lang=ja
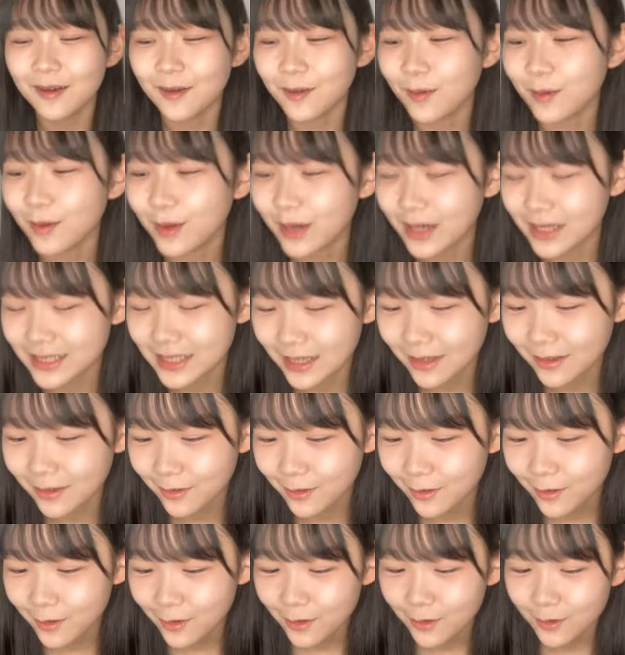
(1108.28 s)
大岡さ
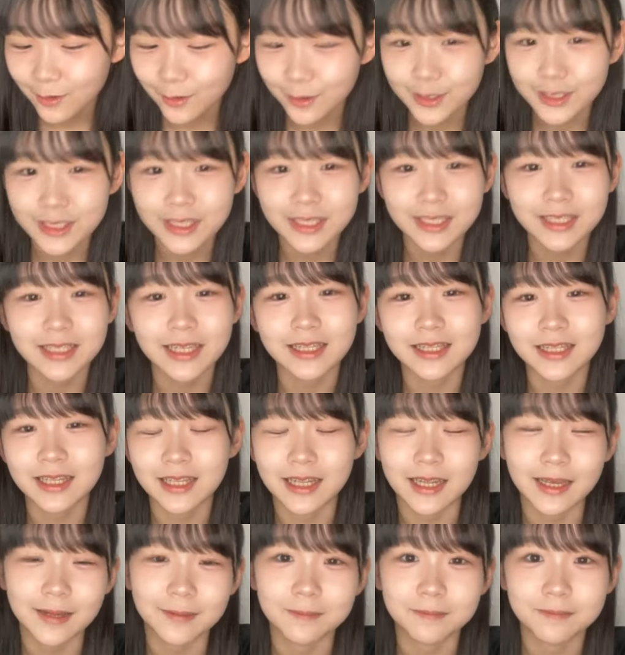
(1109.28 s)
ん推しになっ
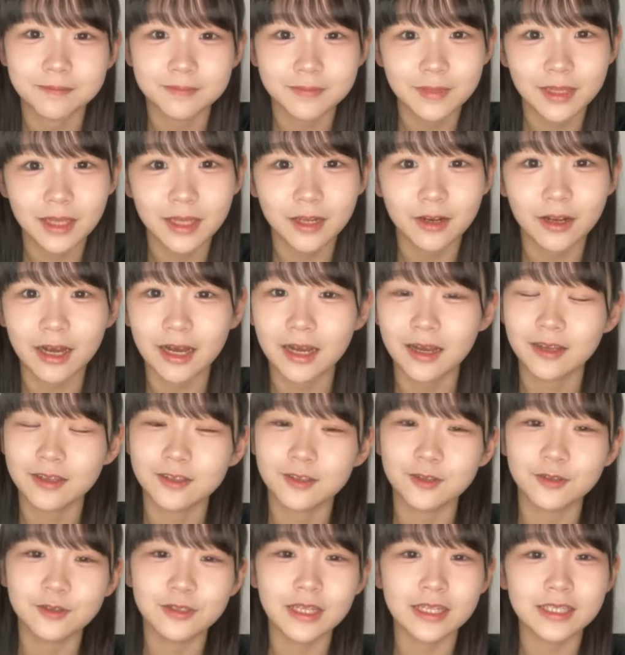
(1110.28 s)
てねあの
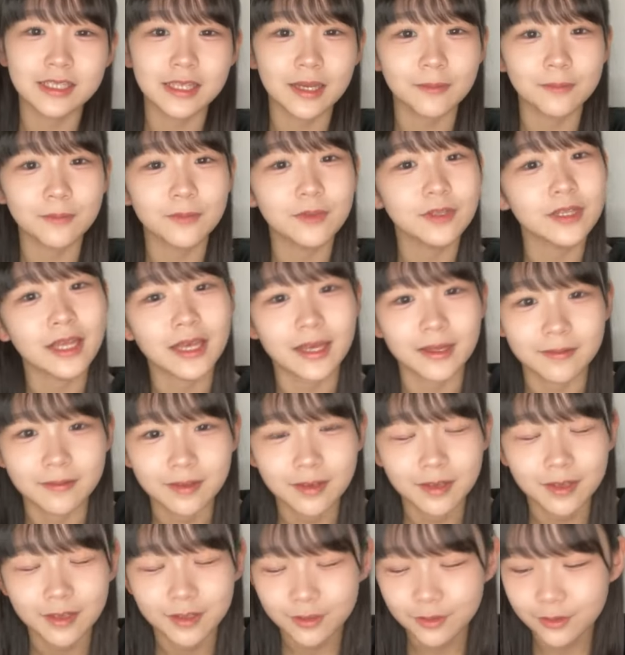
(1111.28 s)
ゆうねさんもね
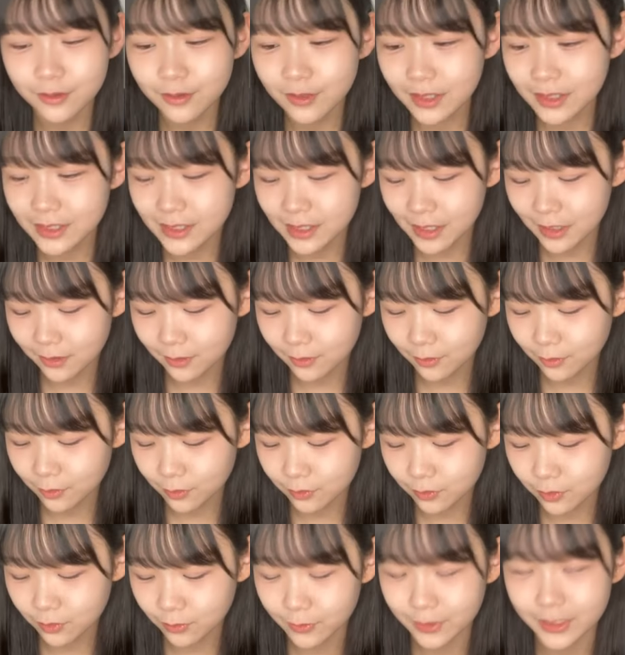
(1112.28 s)
ゆうねさんの
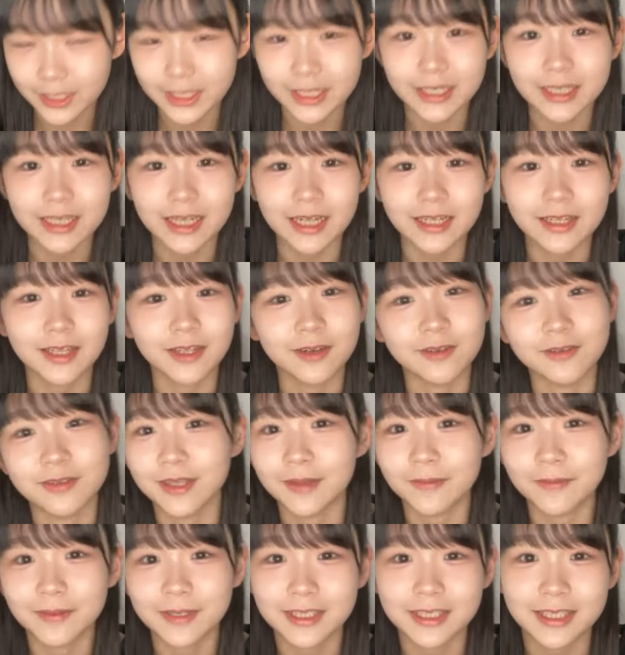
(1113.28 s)
ことも気になってるっ
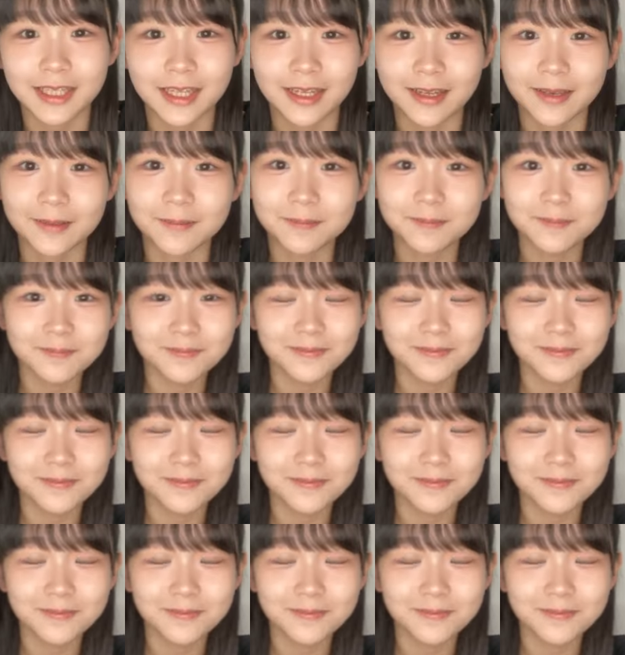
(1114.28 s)
てましたね